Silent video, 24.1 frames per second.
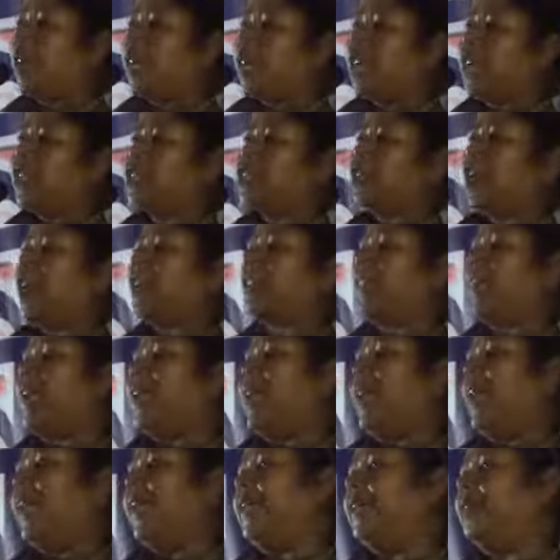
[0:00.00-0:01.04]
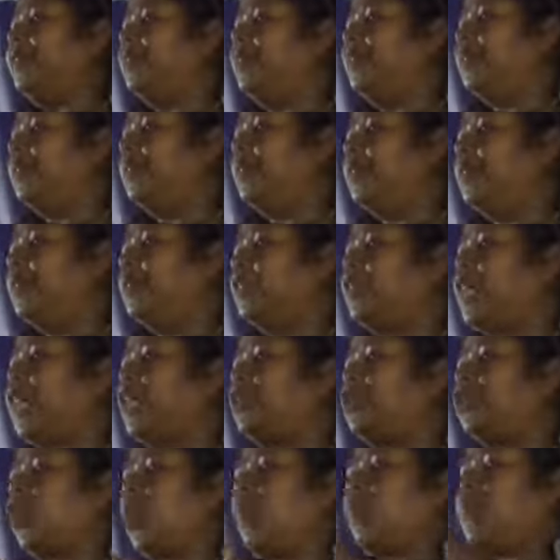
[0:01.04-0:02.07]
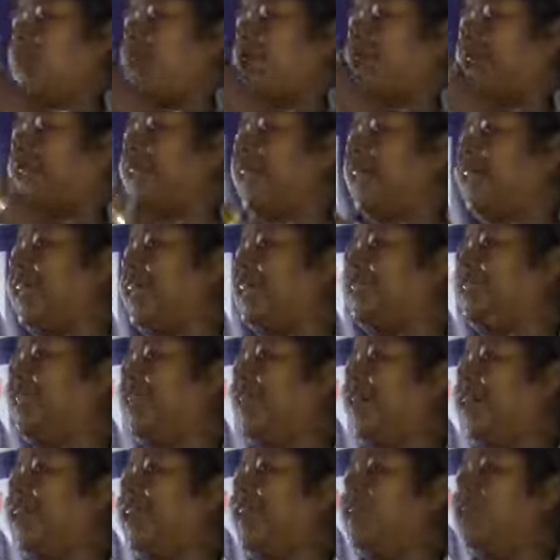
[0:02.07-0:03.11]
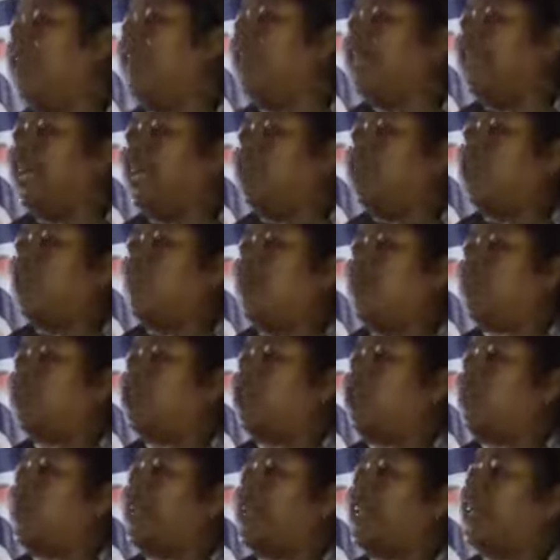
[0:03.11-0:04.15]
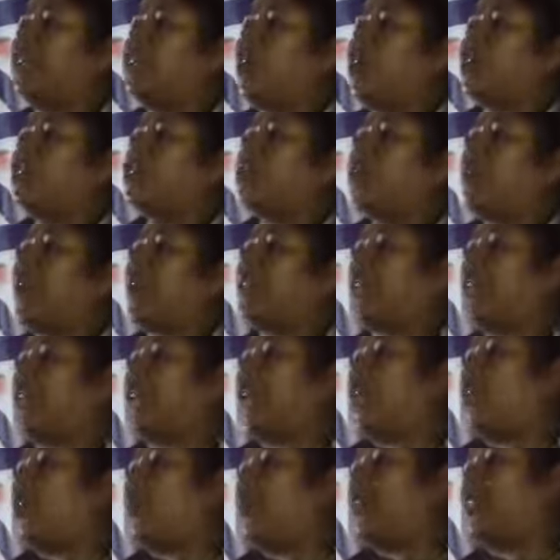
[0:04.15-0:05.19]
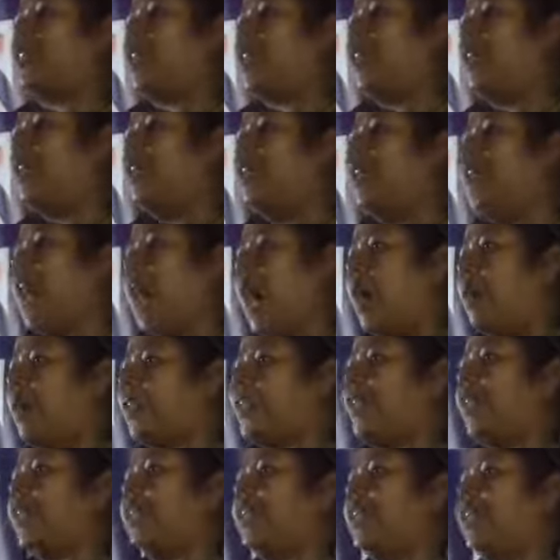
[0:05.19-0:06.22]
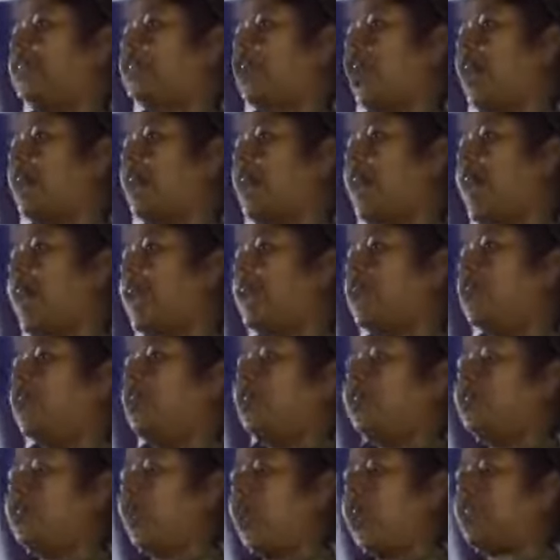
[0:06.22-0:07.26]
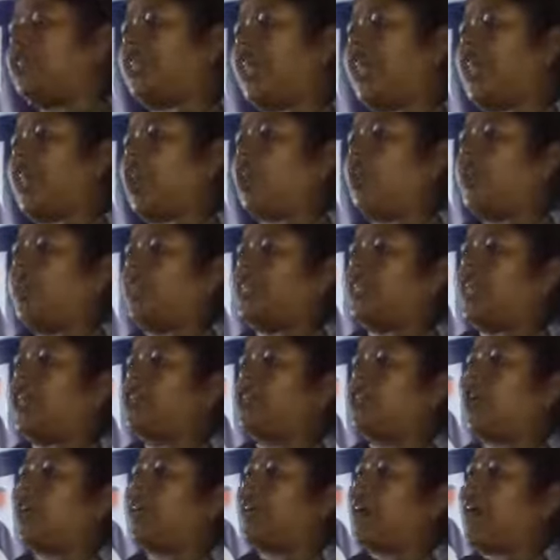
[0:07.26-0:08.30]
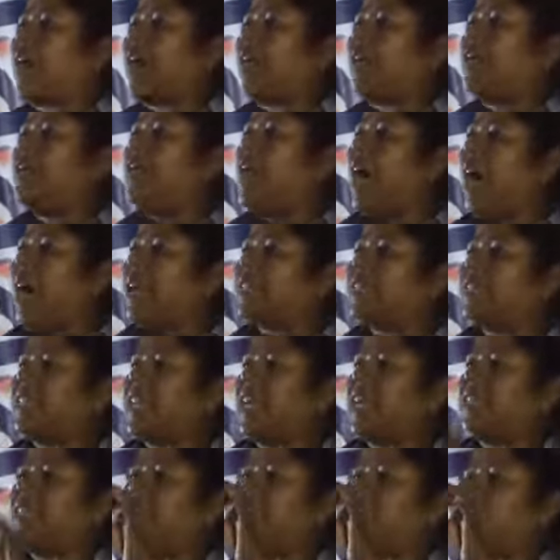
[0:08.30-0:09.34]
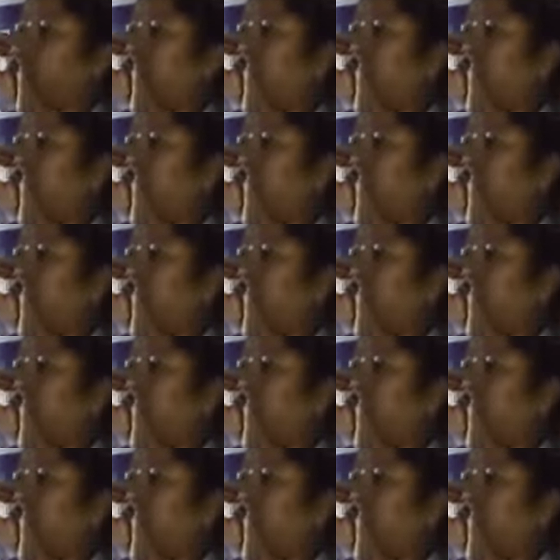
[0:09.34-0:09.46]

নিশ্চয়তা নেই সেই স্বপ্নটা দেখিয়েছিলেন কিন্তু বর্তমানে দশ মাস এগারো মাসের আমাদের যে সরকার দশ এগারো মাসের সরকার আজকের দিনে